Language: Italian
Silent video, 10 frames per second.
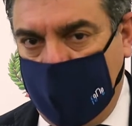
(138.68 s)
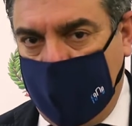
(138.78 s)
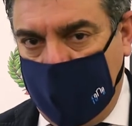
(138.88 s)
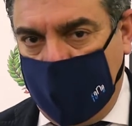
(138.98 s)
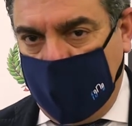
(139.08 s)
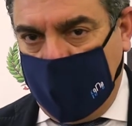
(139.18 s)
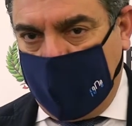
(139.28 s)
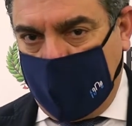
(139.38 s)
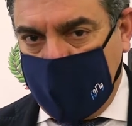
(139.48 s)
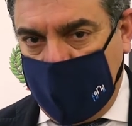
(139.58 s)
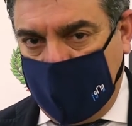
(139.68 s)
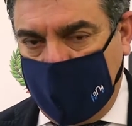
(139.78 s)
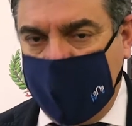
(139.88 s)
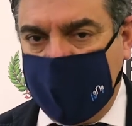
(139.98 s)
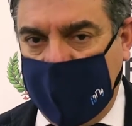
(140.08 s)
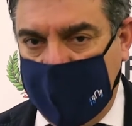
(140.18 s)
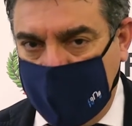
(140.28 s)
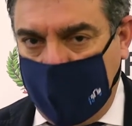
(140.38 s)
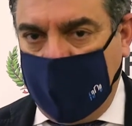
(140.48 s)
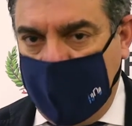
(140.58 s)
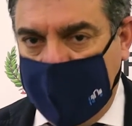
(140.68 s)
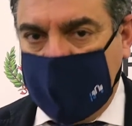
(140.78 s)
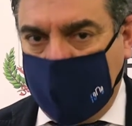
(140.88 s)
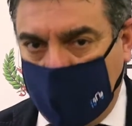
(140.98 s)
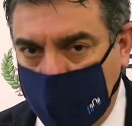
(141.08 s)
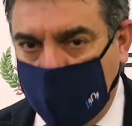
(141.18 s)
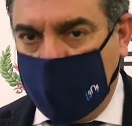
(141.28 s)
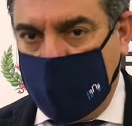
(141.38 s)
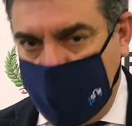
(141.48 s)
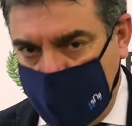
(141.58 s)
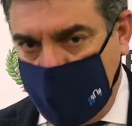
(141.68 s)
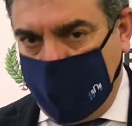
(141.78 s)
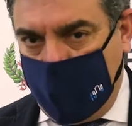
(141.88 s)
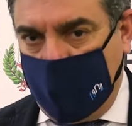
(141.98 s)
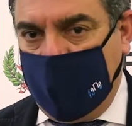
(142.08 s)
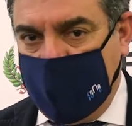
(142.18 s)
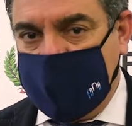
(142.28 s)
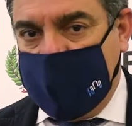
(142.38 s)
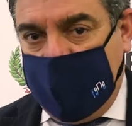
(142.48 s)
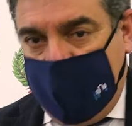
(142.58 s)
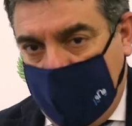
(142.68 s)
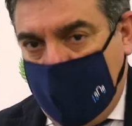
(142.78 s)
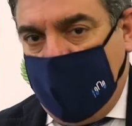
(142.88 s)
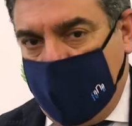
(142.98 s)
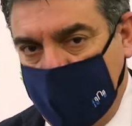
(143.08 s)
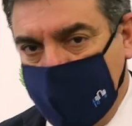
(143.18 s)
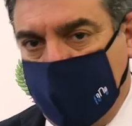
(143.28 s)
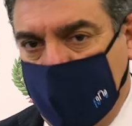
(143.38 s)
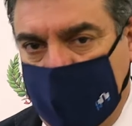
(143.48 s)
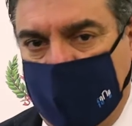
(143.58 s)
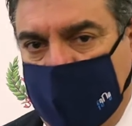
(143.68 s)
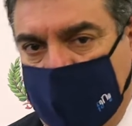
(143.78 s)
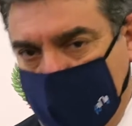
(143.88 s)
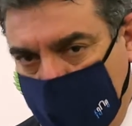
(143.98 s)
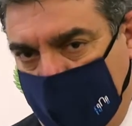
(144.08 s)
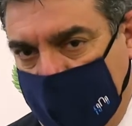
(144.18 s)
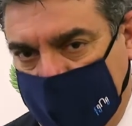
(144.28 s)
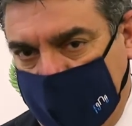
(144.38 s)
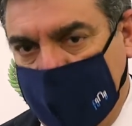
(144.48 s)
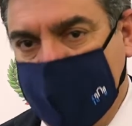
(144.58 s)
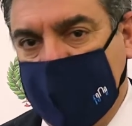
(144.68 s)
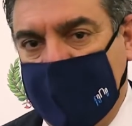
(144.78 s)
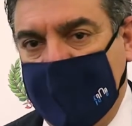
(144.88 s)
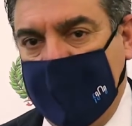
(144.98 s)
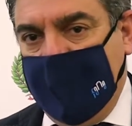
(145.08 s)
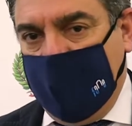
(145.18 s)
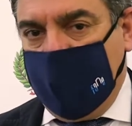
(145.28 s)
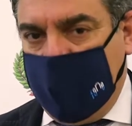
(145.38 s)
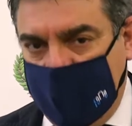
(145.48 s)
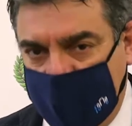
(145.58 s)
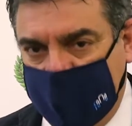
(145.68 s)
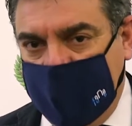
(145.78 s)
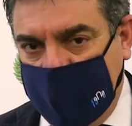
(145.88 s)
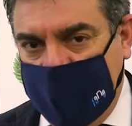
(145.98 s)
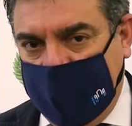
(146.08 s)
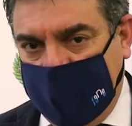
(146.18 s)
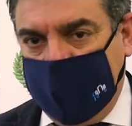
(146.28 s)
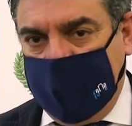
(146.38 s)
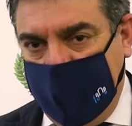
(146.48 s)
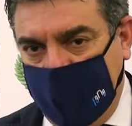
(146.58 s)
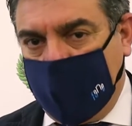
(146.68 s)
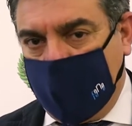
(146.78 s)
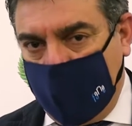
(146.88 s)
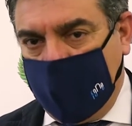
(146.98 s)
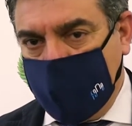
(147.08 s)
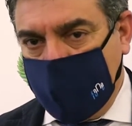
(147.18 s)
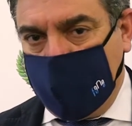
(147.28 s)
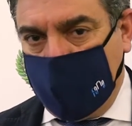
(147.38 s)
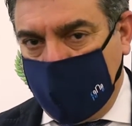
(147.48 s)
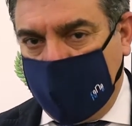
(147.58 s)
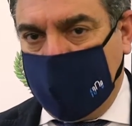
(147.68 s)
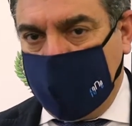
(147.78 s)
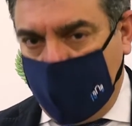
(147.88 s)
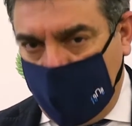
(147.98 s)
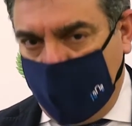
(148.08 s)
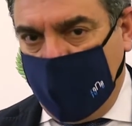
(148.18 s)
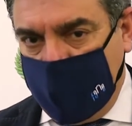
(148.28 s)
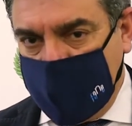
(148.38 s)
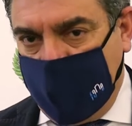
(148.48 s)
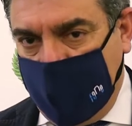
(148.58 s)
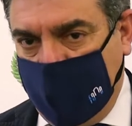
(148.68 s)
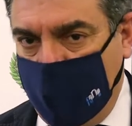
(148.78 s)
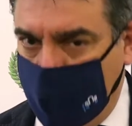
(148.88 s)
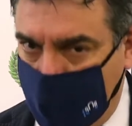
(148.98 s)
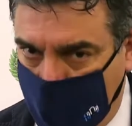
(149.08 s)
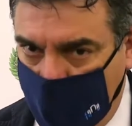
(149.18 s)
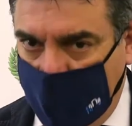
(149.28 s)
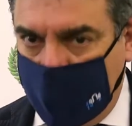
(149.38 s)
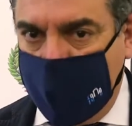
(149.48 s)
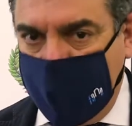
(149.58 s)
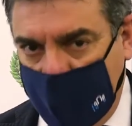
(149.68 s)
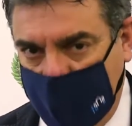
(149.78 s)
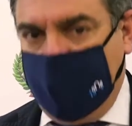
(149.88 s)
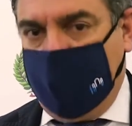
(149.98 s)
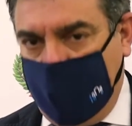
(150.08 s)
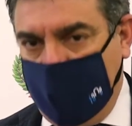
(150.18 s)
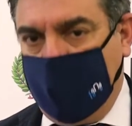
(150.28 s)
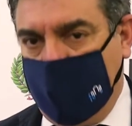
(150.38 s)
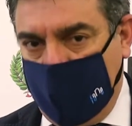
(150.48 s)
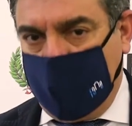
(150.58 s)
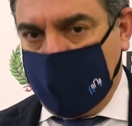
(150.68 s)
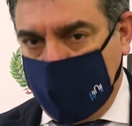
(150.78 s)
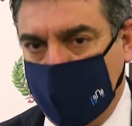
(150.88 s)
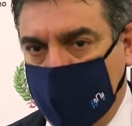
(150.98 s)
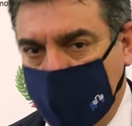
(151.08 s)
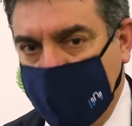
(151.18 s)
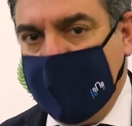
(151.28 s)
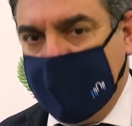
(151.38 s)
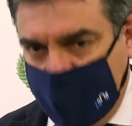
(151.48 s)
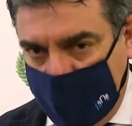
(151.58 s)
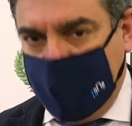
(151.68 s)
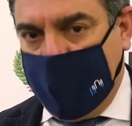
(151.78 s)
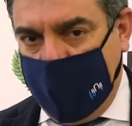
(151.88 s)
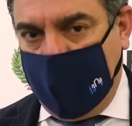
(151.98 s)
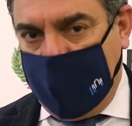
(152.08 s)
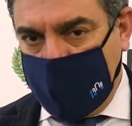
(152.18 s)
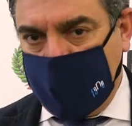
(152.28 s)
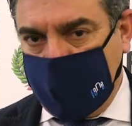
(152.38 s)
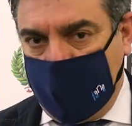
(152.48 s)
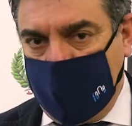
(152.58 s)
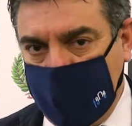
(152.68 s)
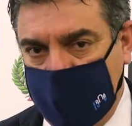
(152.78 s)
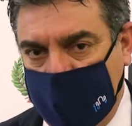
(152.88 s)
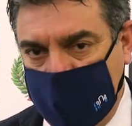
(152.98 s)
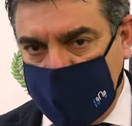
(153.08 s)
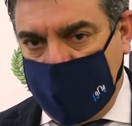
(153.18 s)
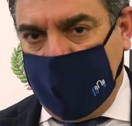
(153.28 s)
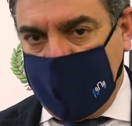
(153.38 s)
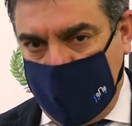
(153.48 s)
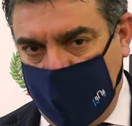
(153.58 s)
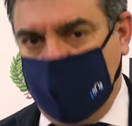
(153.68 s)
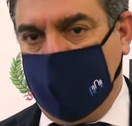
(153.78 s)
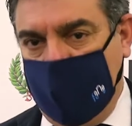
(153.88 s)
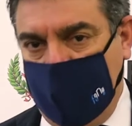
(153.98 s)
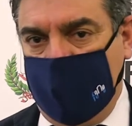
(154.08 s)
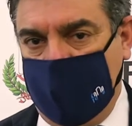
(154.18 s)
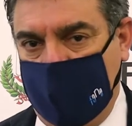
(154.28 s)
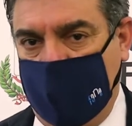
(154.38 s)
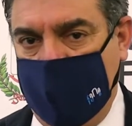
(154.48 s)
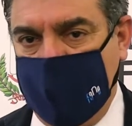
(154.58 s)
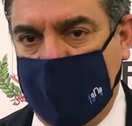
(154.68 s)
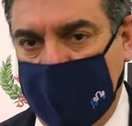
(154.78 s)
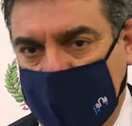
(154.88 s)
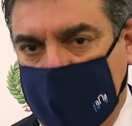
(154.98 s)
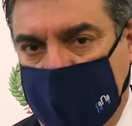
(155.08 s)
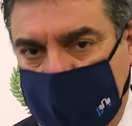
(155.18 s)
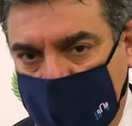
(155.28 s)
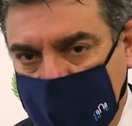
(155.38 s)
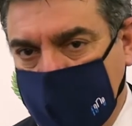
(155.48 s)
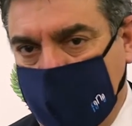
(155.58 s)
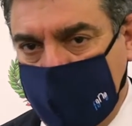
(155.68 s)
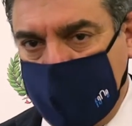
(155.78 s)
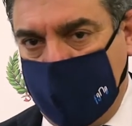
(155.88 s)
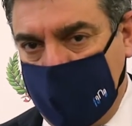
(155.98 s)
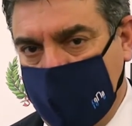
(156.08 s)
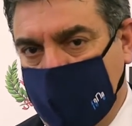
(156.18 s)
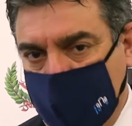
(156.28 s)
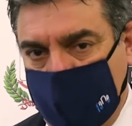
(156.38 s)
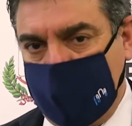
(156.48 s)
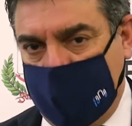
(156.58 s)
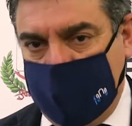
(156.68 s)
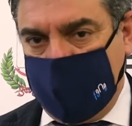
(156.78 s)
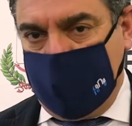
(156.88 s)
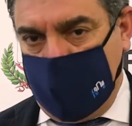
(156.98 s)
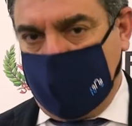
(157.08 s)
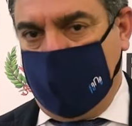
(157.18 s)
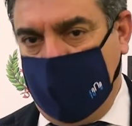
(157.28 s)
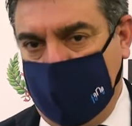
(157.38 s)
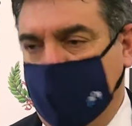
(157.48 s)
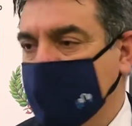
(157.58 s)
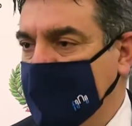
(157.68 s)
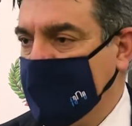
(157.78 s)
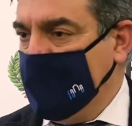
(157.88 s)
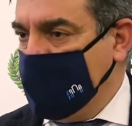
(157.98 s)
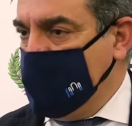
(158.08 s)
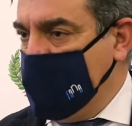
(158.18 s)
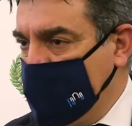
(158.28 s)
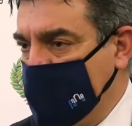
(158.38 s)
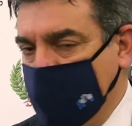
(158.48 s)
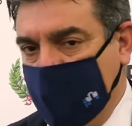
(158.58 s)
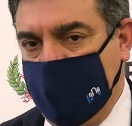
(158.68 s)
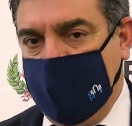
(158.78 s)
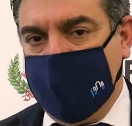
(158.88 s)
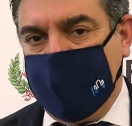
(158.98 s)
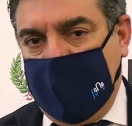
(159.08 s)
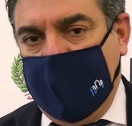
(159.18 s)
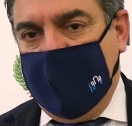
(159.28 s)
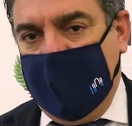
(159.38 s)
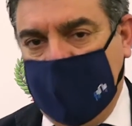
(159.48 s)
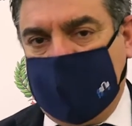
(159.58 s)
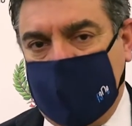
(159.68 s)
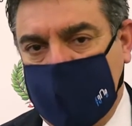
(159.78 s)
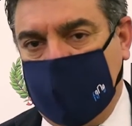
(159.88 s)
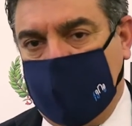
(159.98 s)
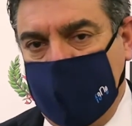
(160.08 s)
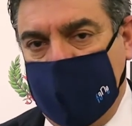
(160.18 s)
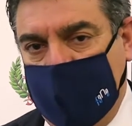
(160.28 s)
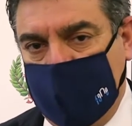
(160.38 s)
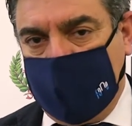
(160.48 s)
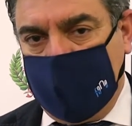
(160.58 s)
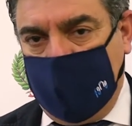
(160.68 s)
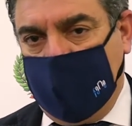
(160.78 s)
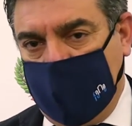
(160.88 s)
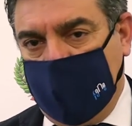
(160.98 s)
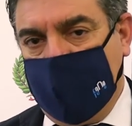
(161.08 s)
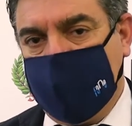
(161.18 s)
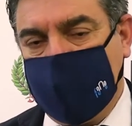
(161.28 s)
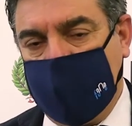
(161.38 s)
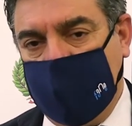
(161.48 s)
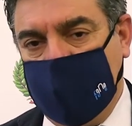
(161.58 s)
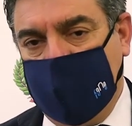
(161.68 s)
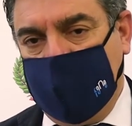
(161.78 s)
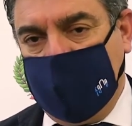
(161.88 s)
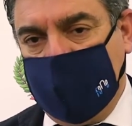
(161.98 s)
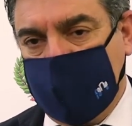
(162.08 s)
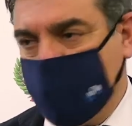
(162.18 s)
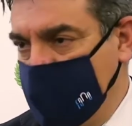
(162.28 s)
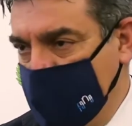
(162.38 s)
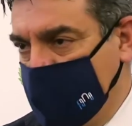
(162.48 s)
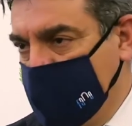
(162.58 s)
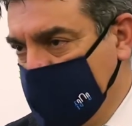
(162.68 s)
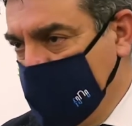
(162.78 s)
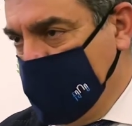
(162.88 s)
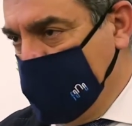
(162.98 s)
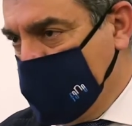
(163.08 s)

il eh, progetto poi se occorre si può realizzare e qui la Regione deve fare la sua parte. E quindi al di là delle chiacchiere il vero ruolo della Regione è quello di trovare ulteriori finanziamenti. Io spero, e, a questo punto direi bravo all'assessore regionale, se riesce per il 2023 a mettere risorse per il secondo stralcio delle scogliere di Metauriglia e 300.000 euro per la scogliera di